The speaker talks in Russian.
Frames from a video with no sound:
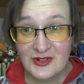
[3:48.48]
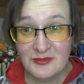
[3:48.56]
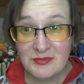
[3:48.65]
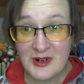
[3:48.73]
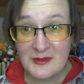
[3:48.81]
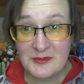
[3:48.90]

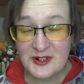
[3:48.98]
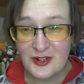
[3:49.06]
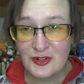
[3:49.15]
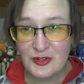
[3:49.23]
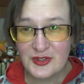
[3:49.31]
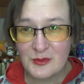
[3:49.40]
по
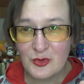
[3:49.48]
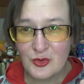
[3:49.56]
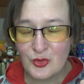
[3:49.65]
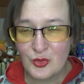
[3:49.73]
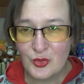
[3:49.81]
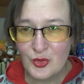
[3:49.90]

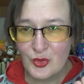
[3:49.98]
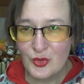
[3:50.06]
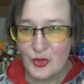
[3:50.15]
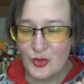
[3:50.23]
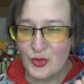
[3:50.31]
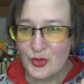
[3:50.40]
определенному
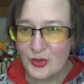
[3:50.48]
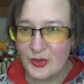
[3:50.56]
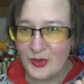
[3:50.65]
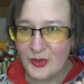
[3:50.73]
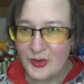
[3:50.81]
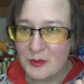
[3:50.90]

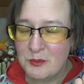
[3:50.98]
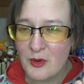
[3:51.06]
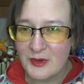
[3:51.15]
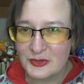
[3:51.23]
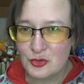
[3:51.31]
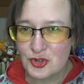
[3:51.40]
э,
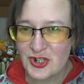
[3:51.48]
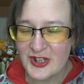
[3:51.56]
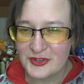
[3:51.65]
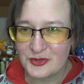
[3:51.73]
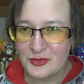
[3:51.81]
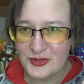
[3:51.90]
поводу
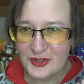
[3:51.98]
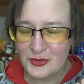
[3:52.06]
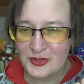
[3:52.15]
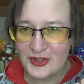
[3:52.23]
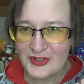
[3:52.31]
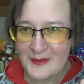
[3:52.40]
шастают, а
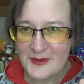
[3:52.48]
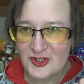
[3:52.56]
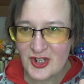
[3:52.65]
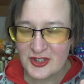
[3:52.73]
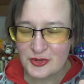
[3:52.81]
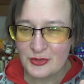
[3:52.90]
то иногда
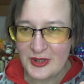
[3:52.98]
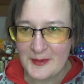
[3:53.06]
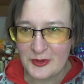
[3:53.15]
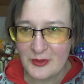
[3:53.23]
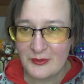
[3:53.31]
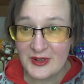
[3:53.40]
пошастают, а
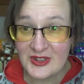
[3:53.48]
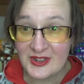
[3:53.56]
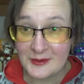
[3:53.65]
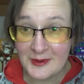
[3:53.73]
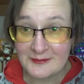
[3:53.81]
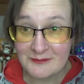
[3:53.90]
потом
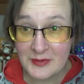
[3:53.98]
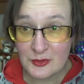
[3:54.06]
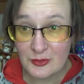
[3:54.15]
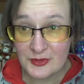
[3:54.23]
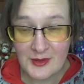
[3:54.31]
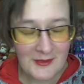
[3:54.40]
ванизма под
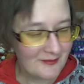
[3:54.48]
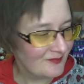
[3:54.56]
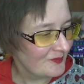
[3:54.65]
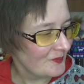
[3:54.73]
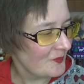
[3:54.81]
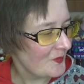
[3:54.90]
окнами.
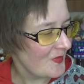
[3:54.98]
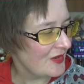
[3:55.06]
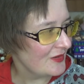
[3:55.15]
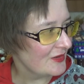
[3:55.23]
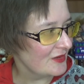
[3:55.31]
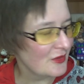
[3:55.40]

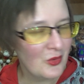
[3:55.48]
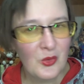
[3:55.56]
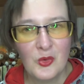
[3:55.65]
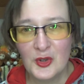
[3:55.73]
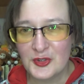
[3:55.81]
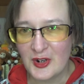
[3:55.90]
Э,
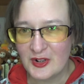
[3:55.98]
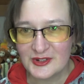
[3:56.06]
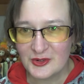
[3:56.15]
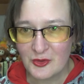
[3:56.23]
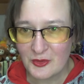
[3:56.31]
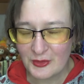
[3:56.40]
Оток
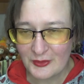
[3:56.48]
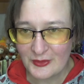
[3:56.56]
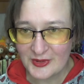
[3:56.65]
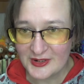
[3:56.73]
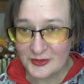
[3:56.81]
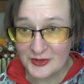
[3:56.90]
конаков
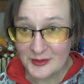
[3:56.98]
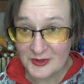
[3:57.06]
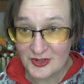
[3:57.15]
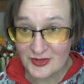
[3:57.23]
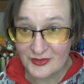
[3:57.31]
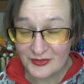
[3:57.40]
в районе
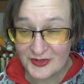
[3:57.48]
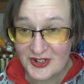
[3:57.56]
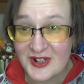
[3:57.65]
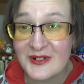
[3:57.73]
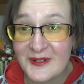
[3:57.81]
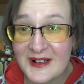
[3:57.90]

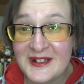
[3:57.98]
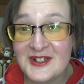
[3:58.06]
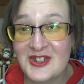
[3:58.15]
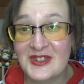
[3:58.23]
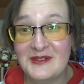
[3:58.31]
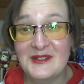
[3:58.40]
пяти, в
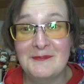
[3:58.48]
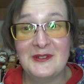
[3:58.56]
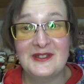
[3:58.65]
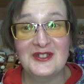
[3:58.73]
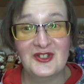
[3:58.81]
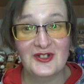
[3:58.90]
количестве
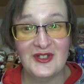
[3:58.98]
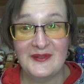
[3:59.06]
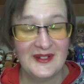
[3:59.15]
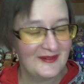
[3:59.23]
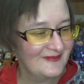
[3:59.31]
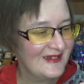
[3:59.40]
пяти
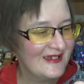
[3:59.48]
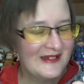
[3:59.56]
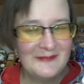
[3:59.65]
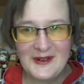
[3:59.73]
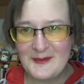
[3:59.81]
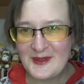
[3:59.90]
человек,
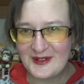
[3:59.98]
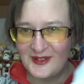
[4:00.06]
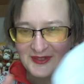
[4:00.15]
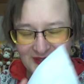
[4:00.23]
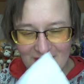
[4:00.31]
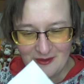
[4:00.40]
примерно
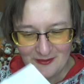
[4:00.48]
одного